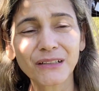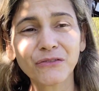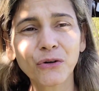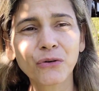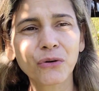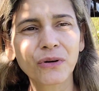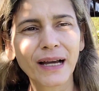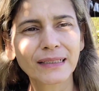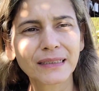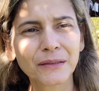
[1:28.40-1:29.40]
Vou
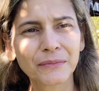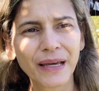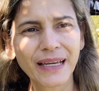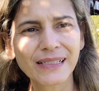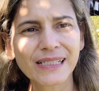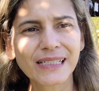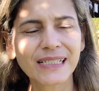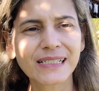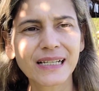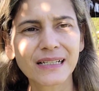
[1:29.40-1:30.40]
colocar também
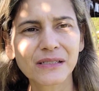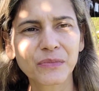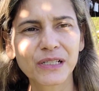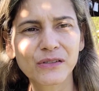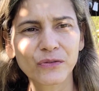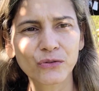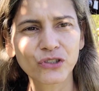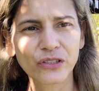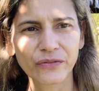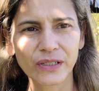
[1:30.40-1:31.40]
cinza nas minhas
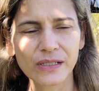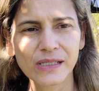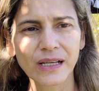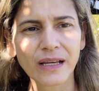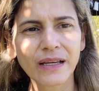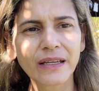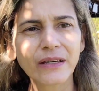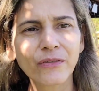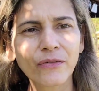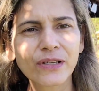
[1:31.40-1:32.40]
frutíferas.
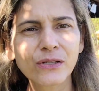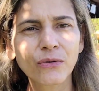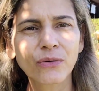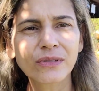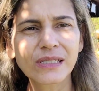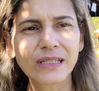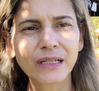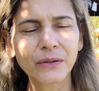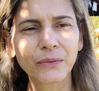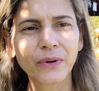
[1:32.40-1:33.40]
E vou ver se eu
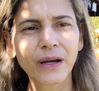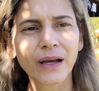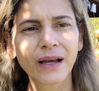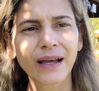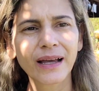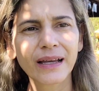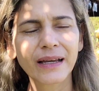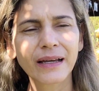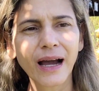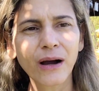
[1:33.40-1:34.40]
consigo
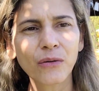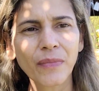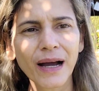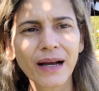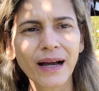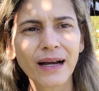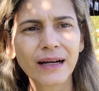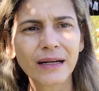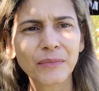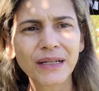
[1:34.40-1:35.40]
é, arrumar
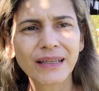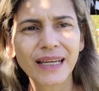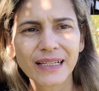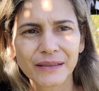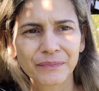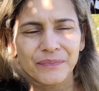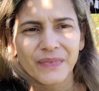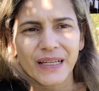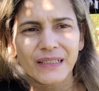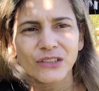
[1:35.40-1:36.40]
a mangueira
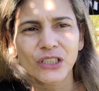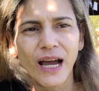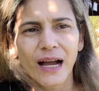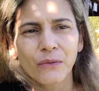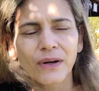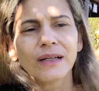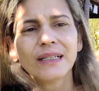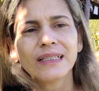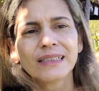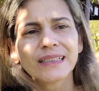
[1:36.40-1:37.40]
né, de água,
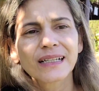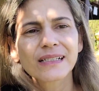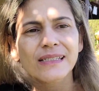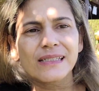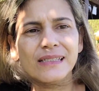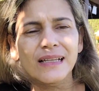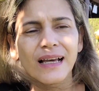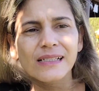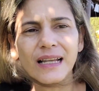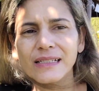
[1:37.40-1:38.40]
que as,
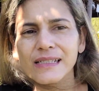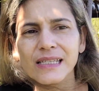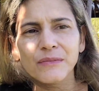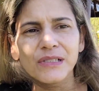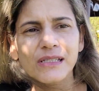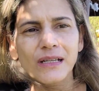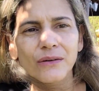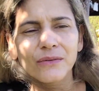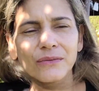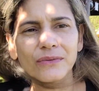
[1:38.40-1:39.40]
as lá de cima
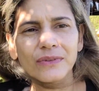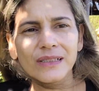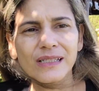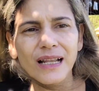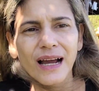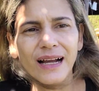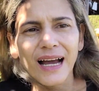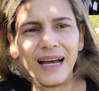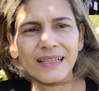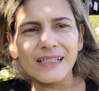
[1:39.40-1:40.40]
estão
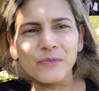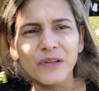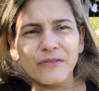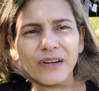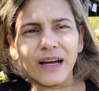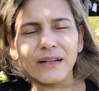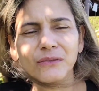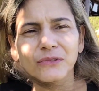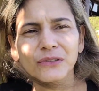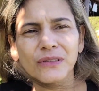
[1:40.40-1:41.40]
estragadas, porque
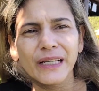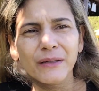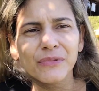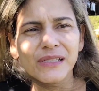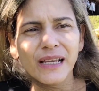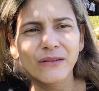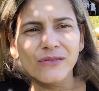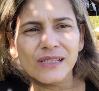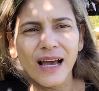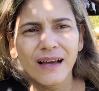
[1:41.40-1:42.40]
ficaram muito tempo sem
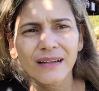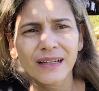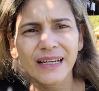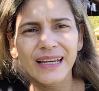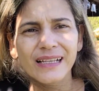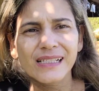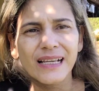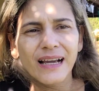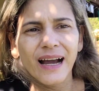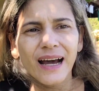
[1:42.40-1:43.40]
usar,
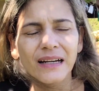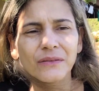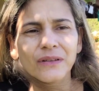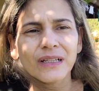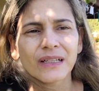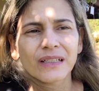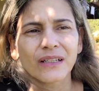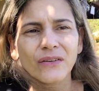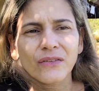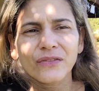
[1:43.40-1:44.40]
ressecaram.
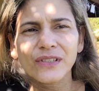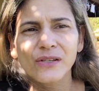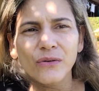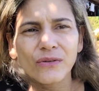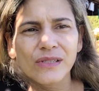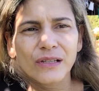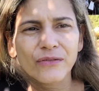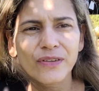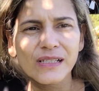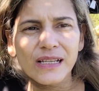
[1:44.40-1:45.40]
Eu vou ver se eu
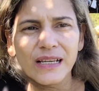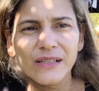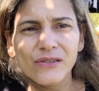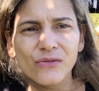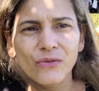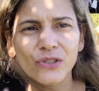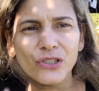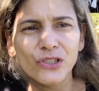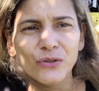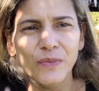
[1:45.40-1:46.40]
consigo fazer isso
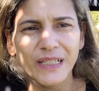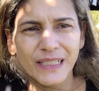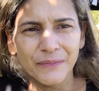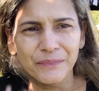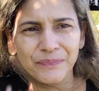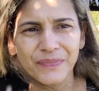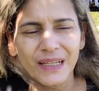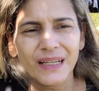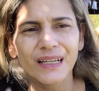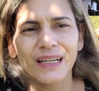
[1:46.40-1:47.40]
hoje de manhã.
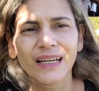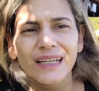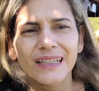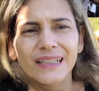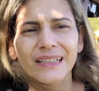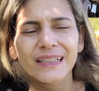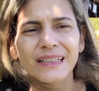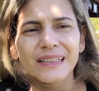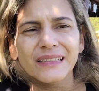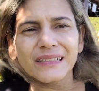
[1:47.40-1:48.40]

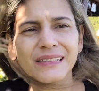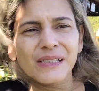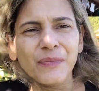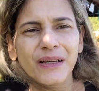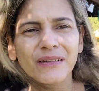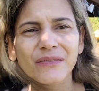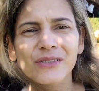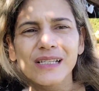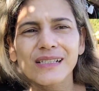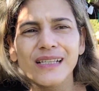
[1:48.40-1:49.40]
É, espero que
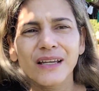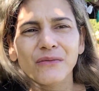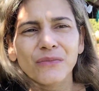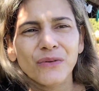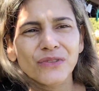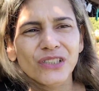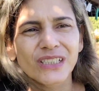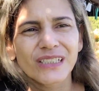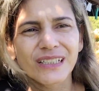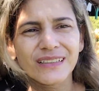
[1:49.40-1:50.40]
vocês tenham um bom
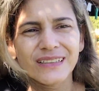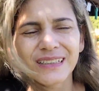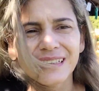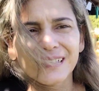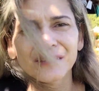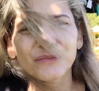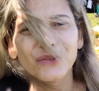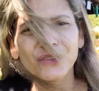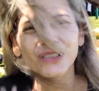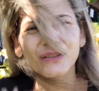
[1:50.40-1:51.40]
dia,
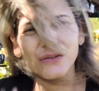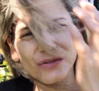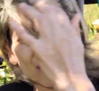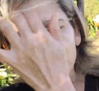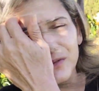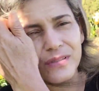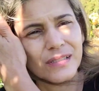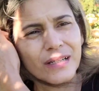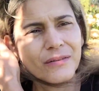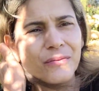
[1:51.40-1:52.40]
bom dia gostoso,
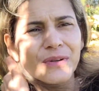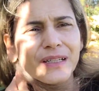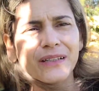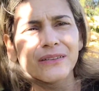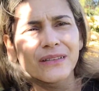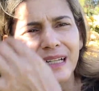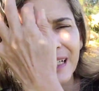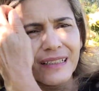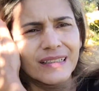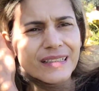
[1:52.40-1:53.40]
tranquilo,
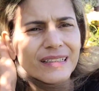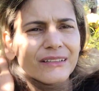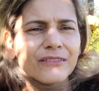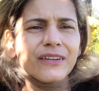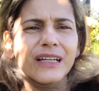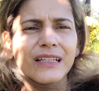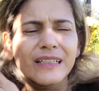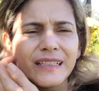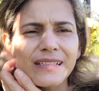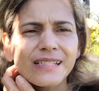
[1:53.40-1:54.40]
né?
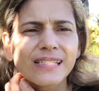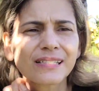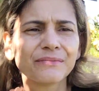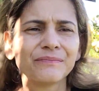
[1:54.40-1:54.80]
Feliz,